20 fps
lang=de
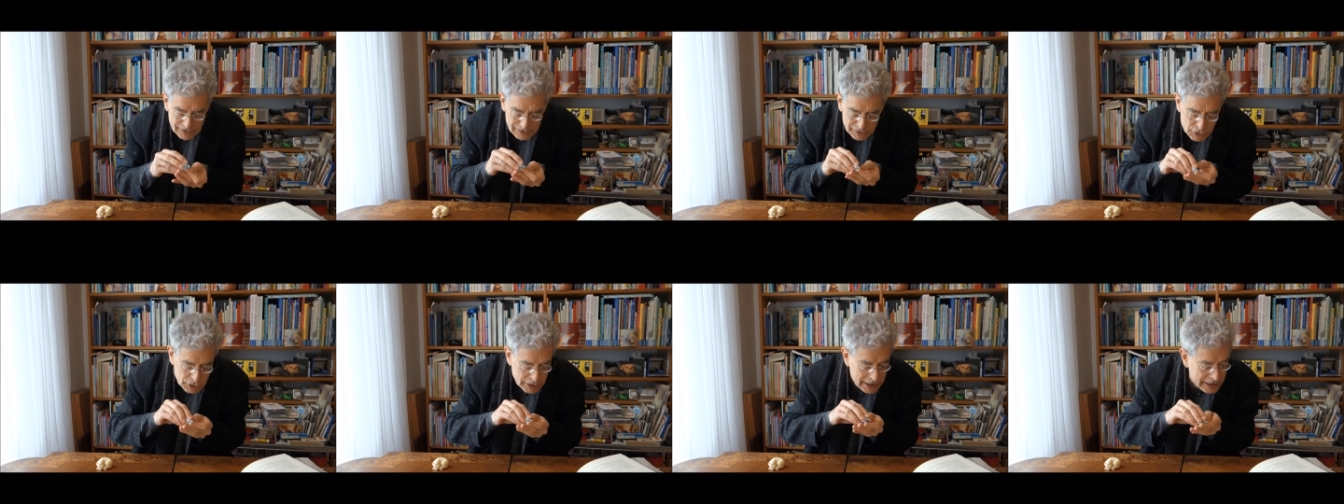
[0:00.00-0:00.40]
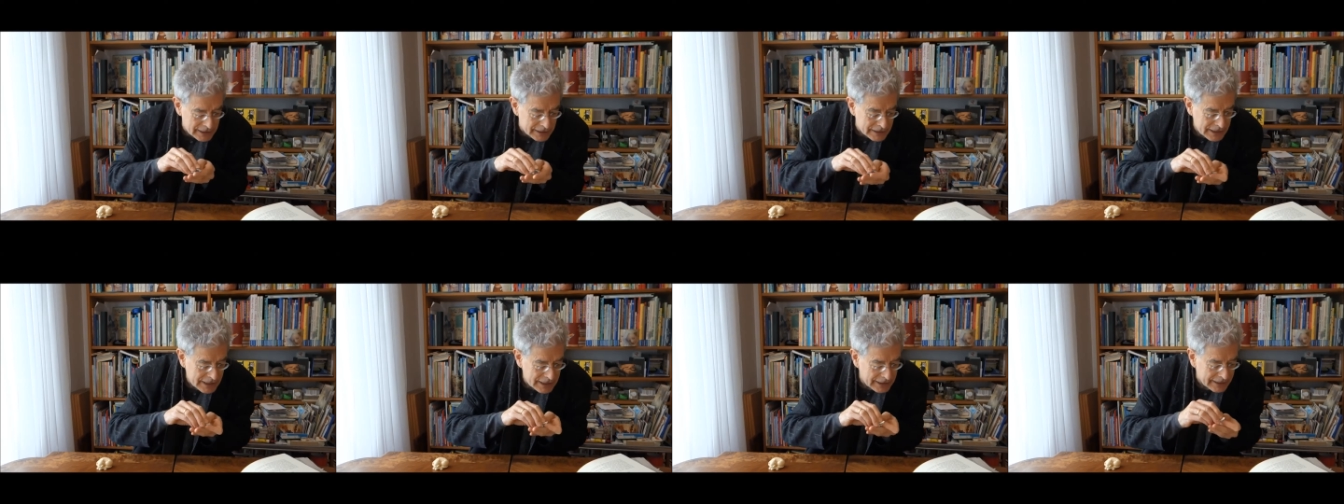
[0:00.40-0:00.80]

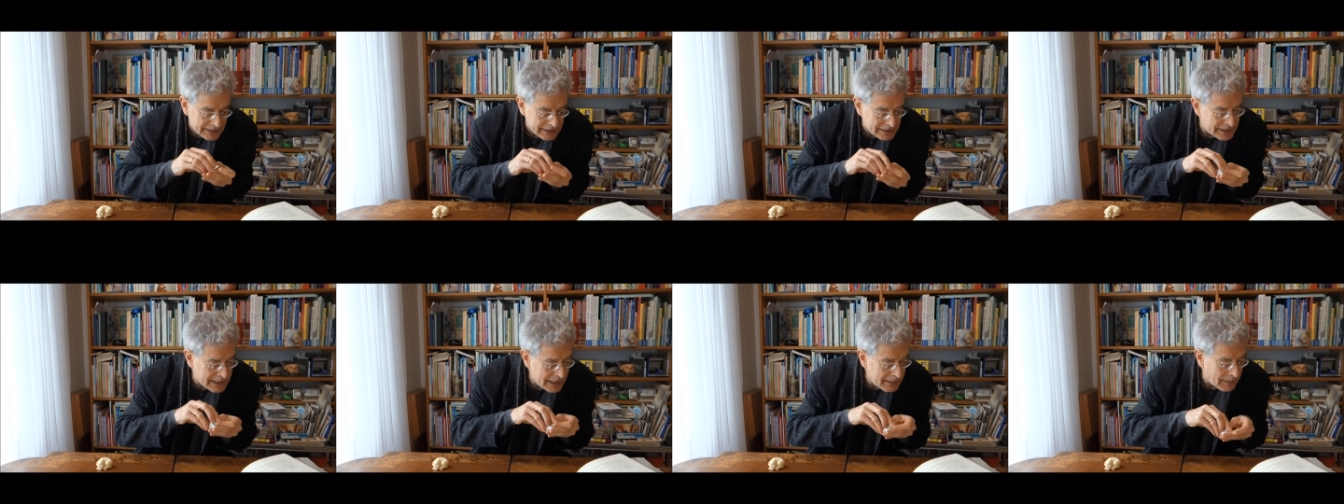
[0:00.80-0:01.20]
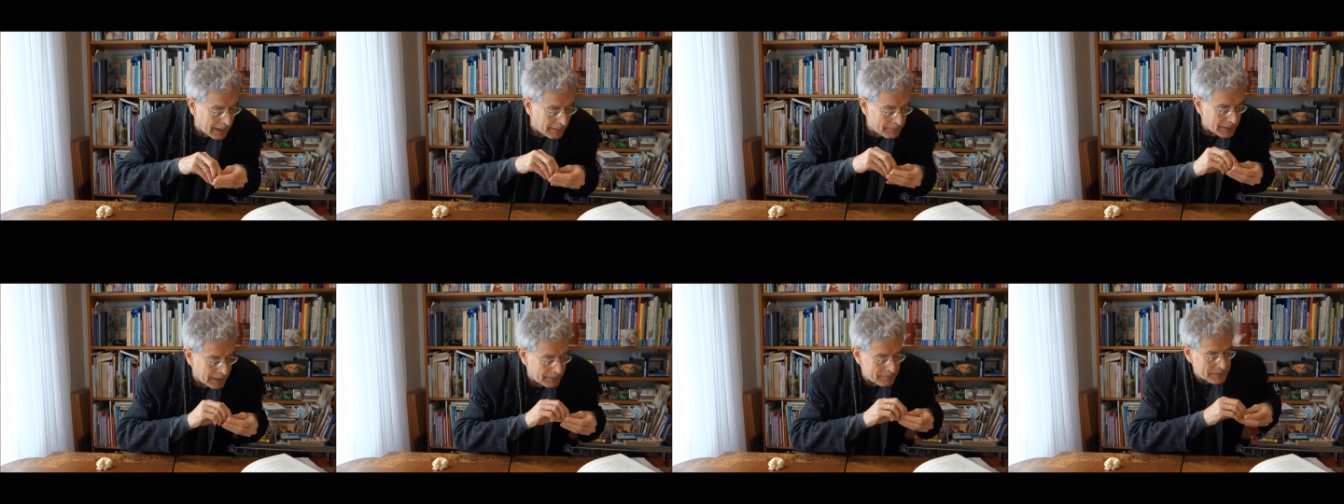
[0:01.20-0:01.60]
steckte ihn in
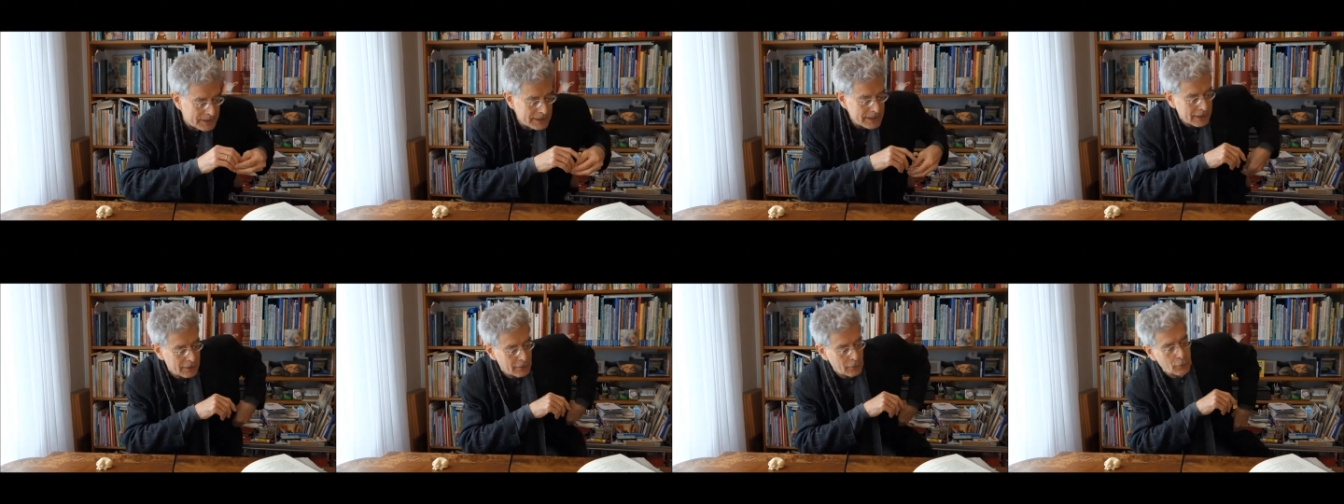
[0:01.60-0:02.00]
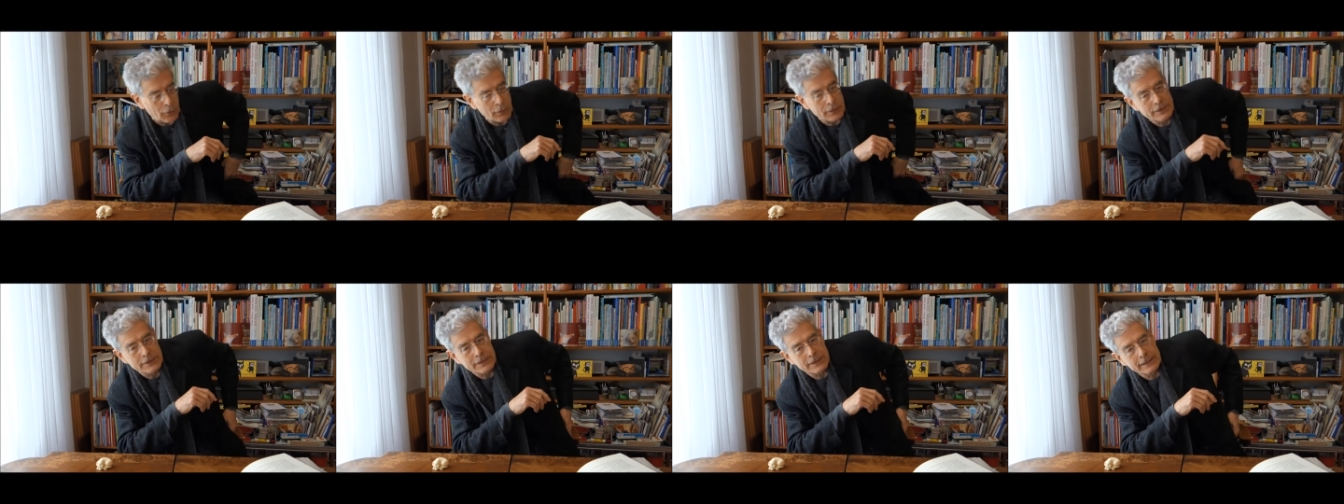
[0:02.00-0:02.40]
Silberpapier
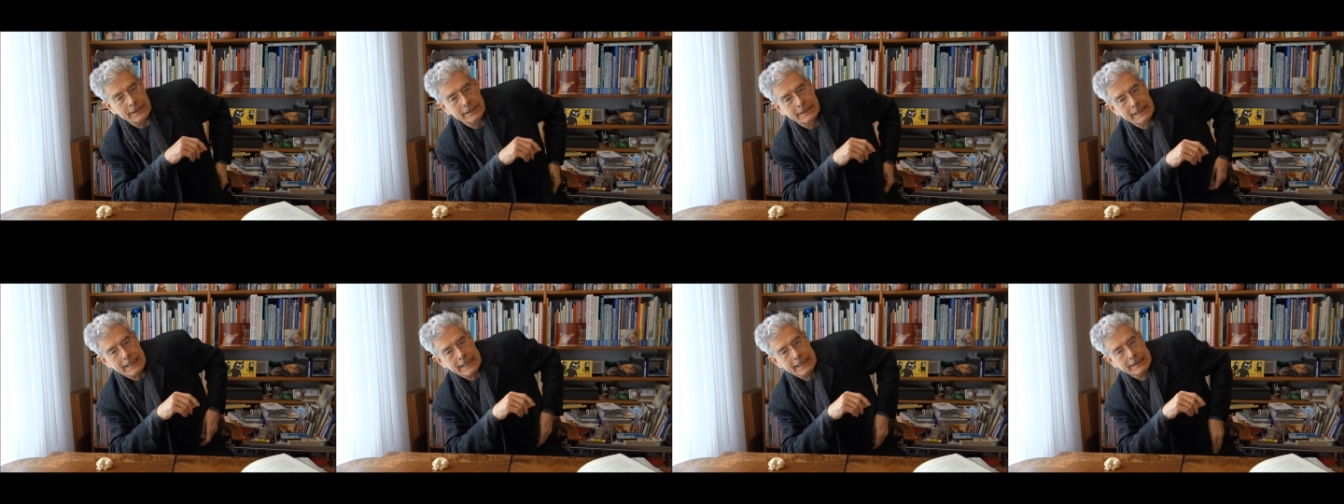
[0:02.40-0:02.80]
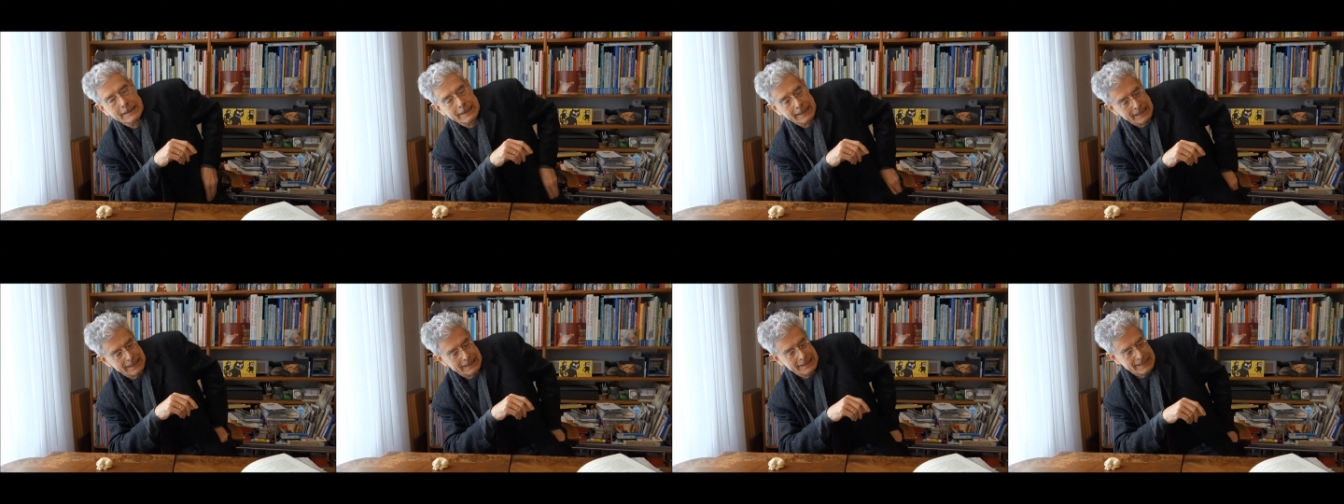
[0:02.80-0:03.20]
und
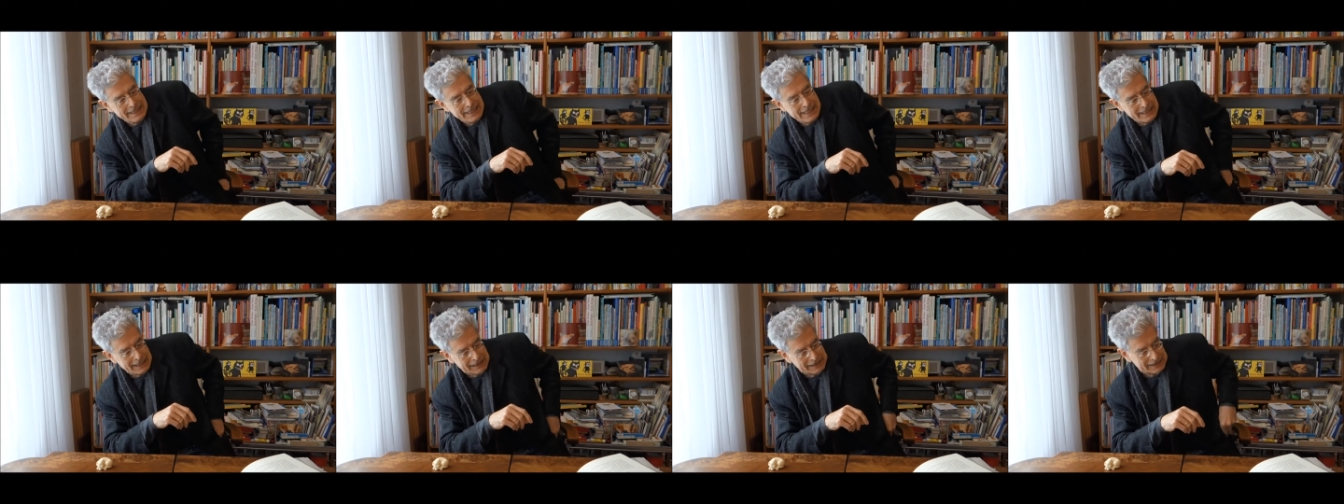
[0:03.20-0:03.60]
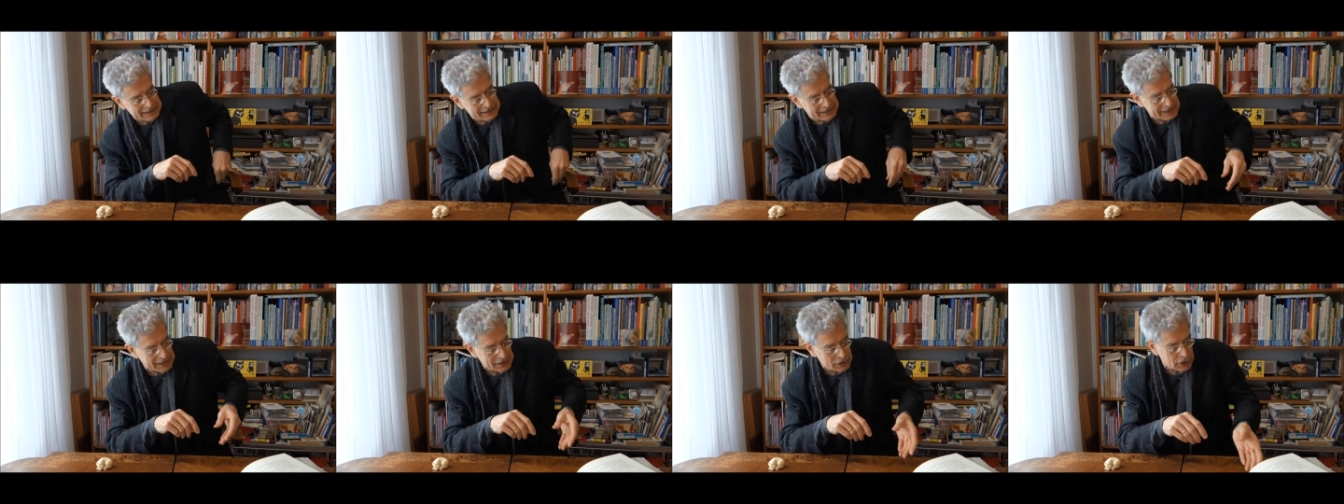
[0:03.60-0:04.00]
den in die
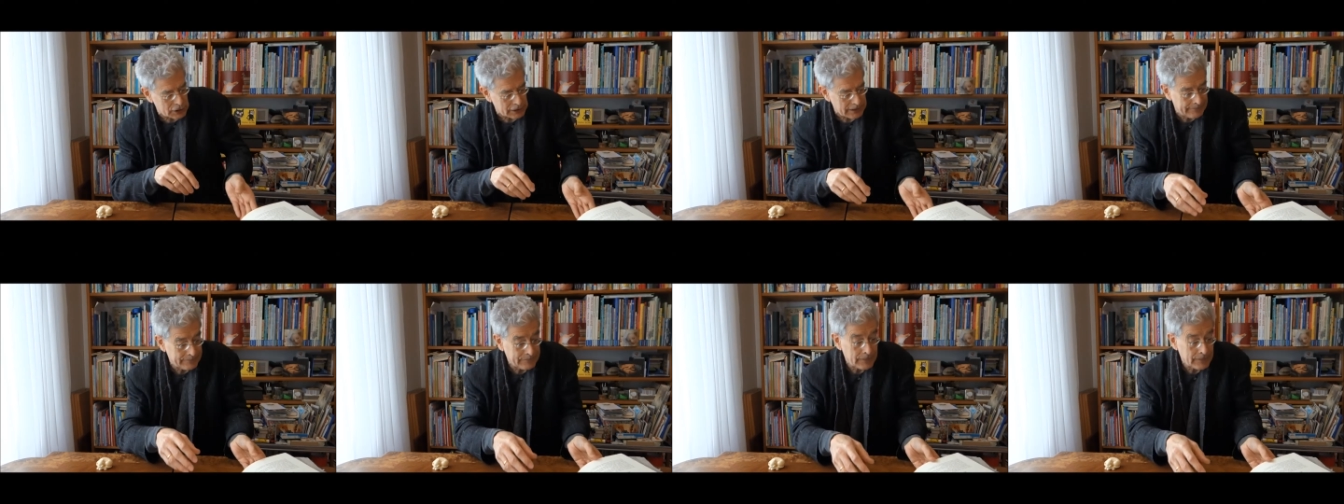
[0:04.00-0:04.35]
Jackentasche.